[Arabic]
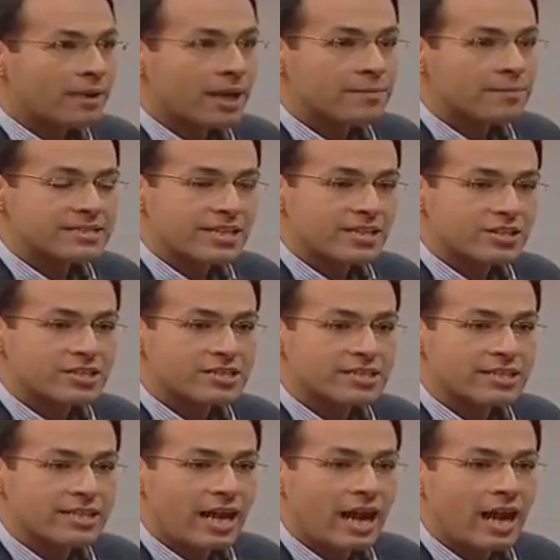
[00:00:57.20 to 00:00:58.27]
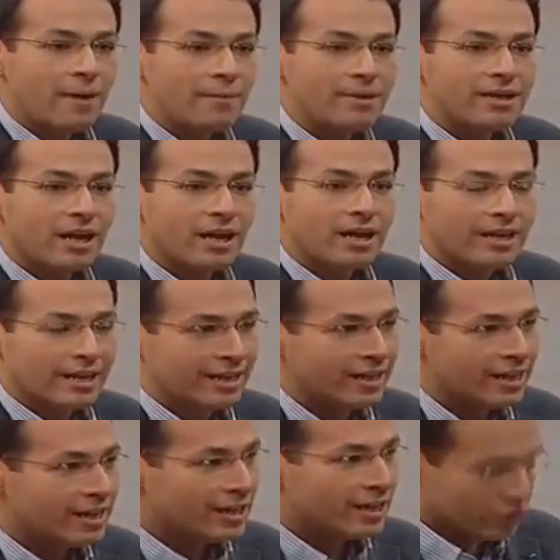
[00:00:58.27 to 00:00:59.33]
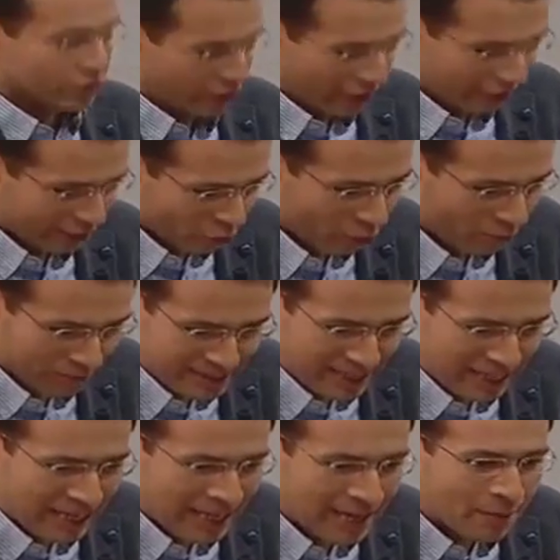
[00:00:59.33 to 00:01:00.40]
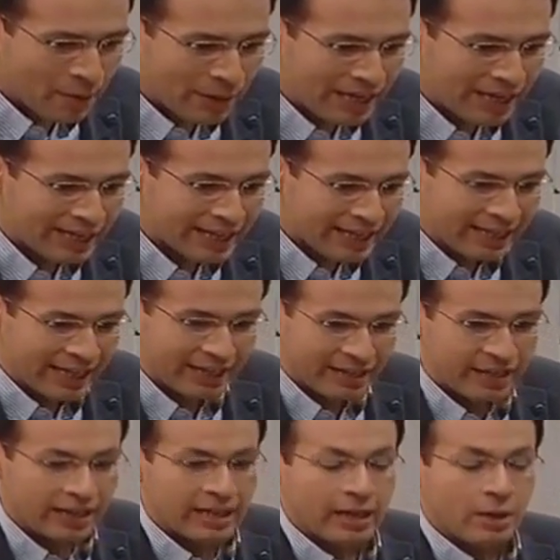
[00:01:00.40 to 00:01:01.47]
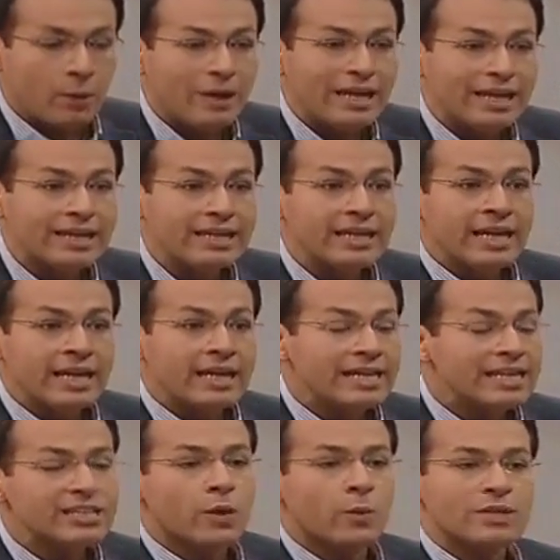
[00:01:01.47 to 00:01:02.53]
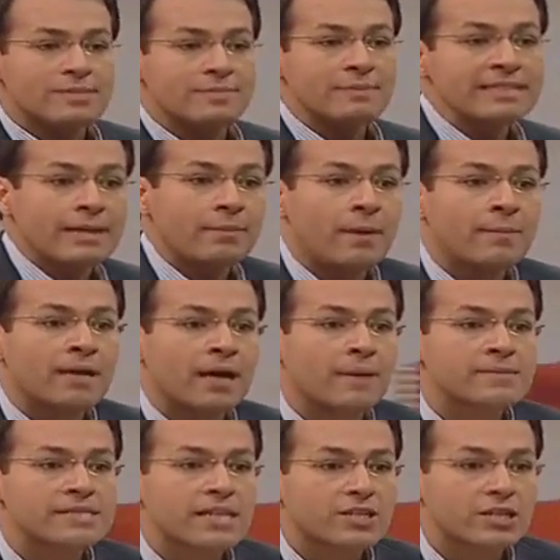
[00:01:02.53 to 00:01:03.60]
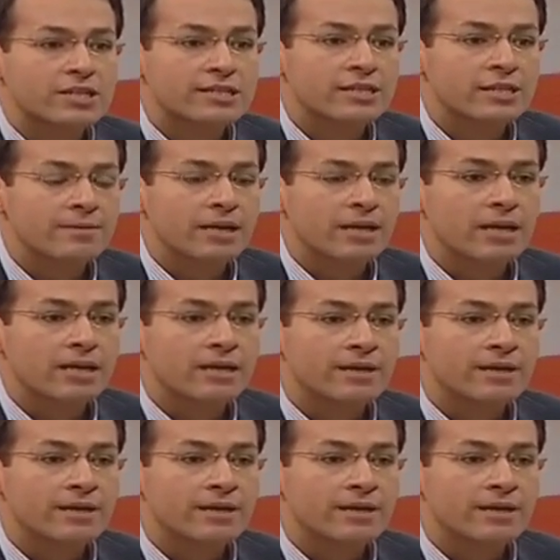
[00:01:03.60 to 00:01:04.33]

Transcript: 15 سنة حامل يعني إن شاء الله تقوم بالسلامة ولكن يعني ولكن ليه جوزت بنتك بعمر 15 سنة بلال؟